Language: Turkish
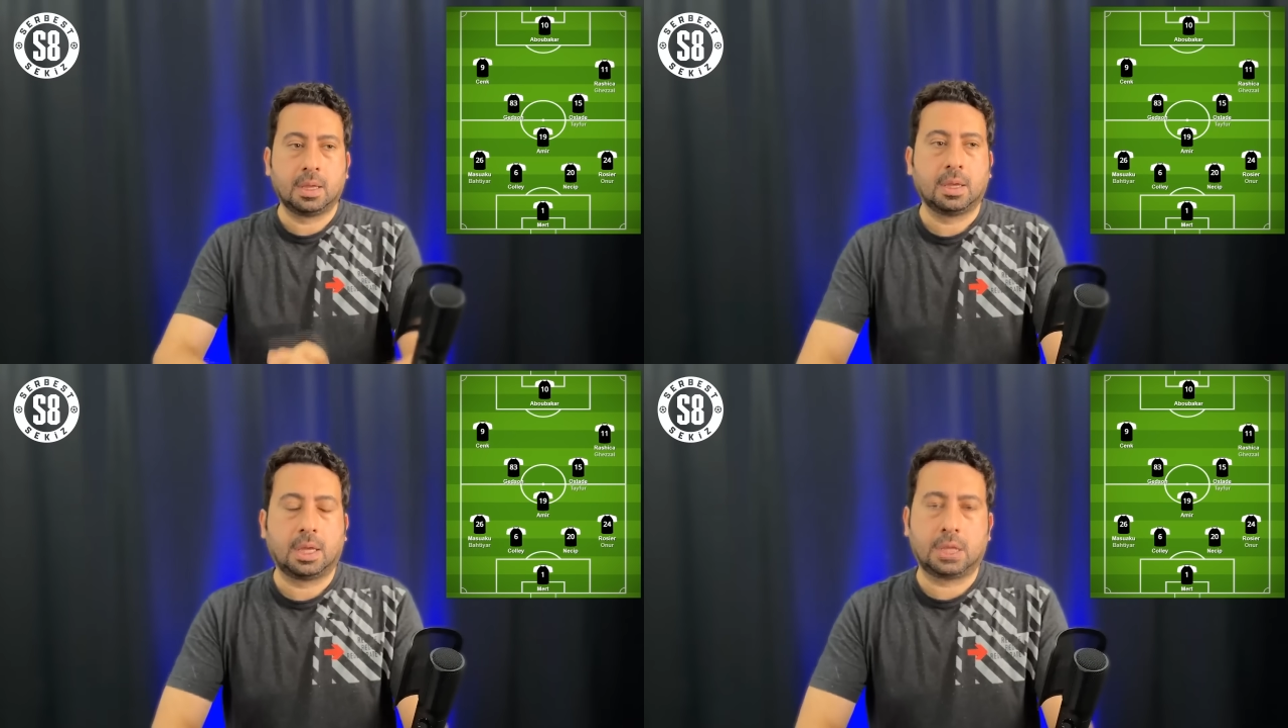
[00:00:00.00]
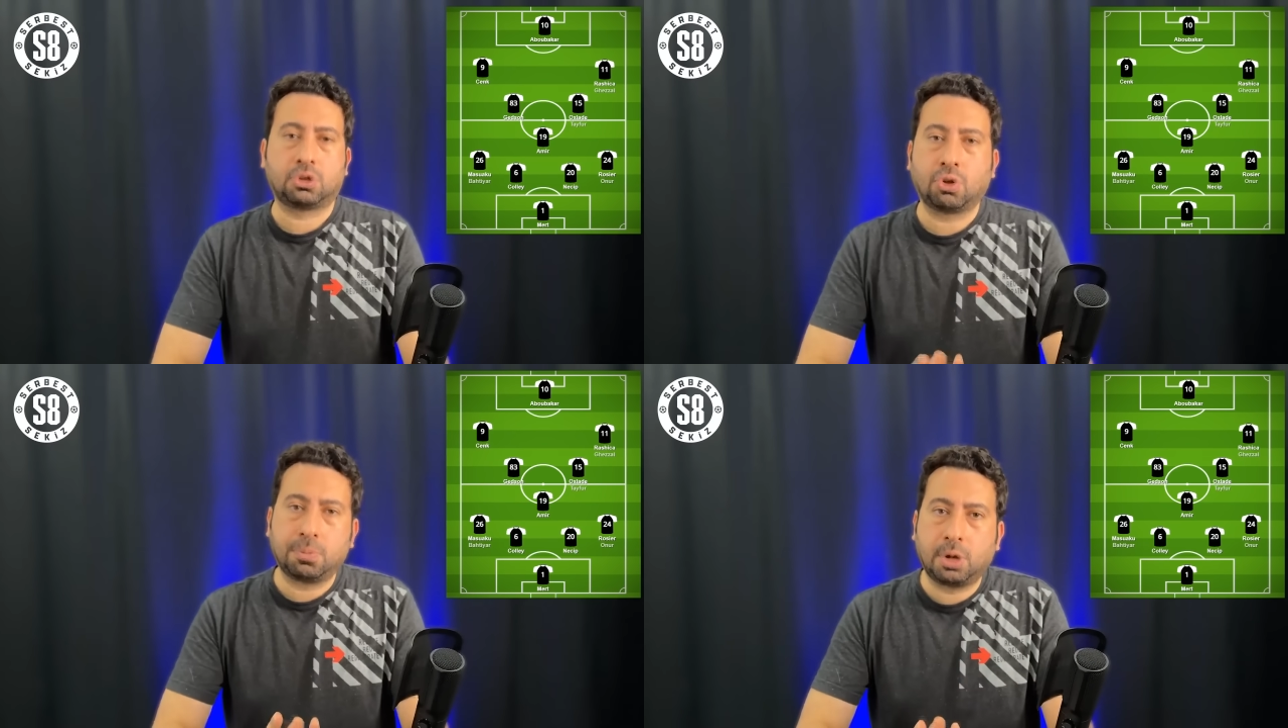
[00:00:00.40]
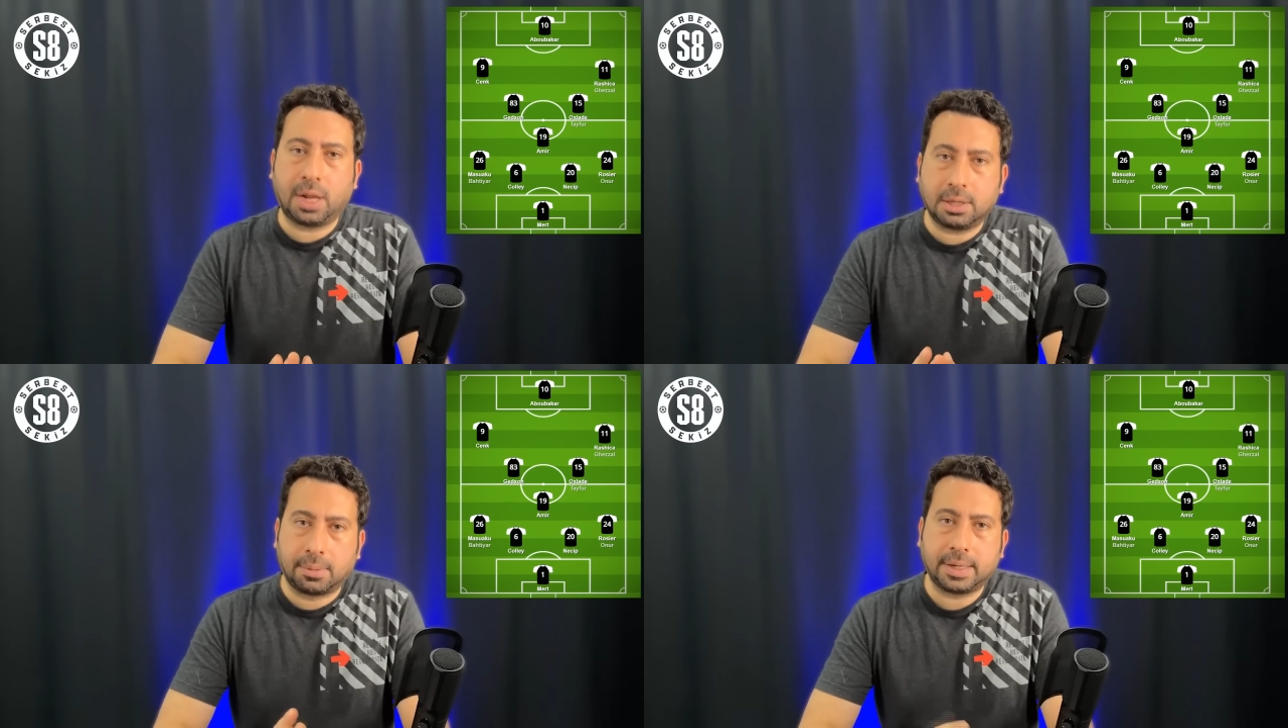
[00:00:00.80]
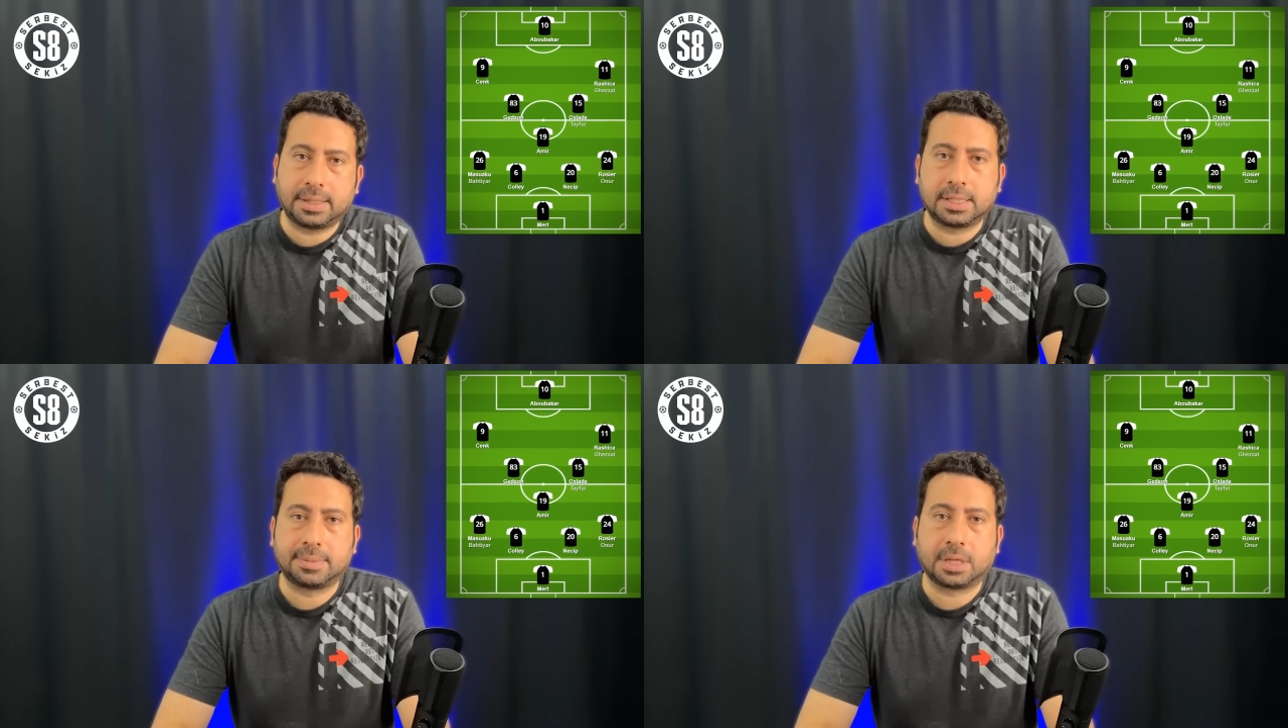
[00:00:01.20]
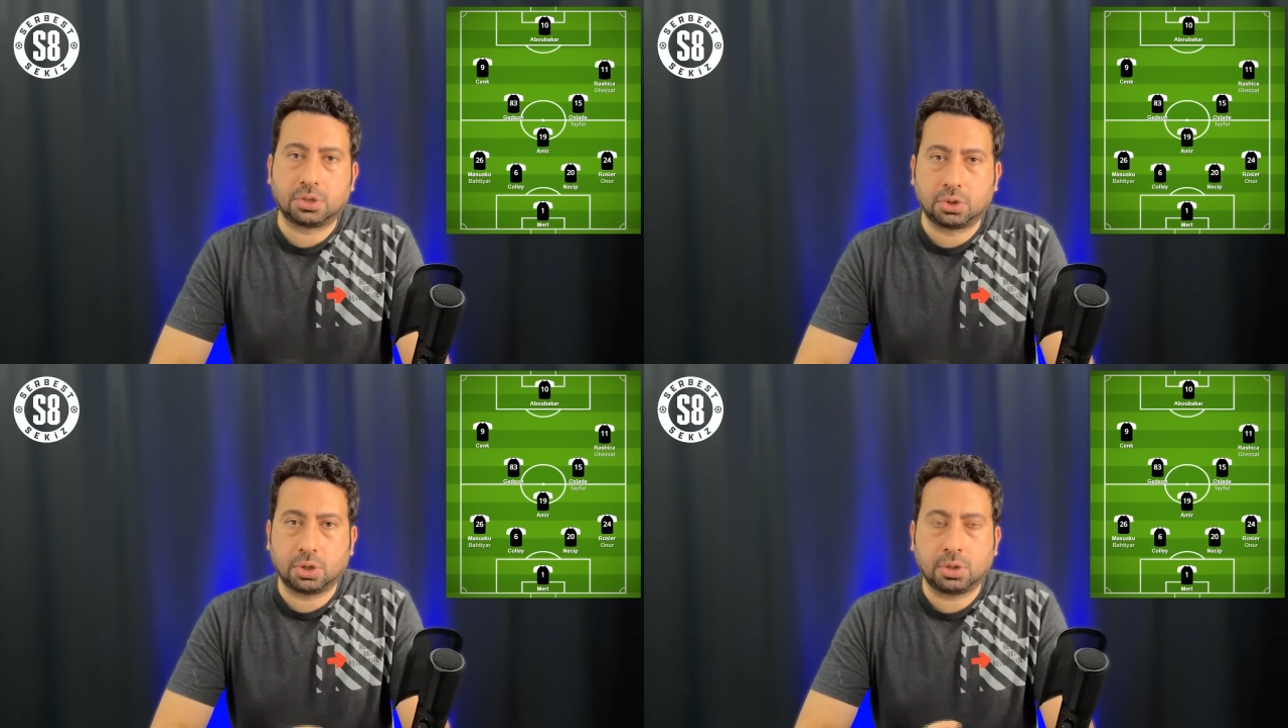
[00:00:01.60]
E, son 11'lerde Amartya ismi
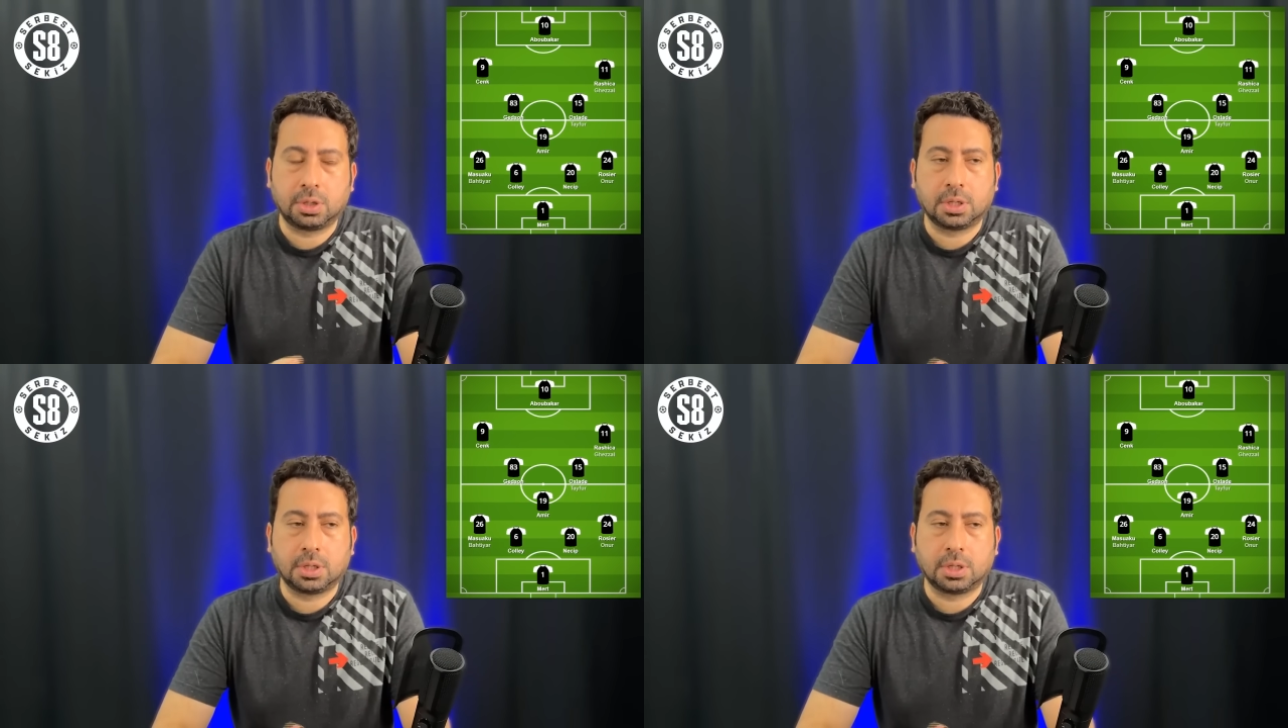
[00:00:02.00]
geçiyor.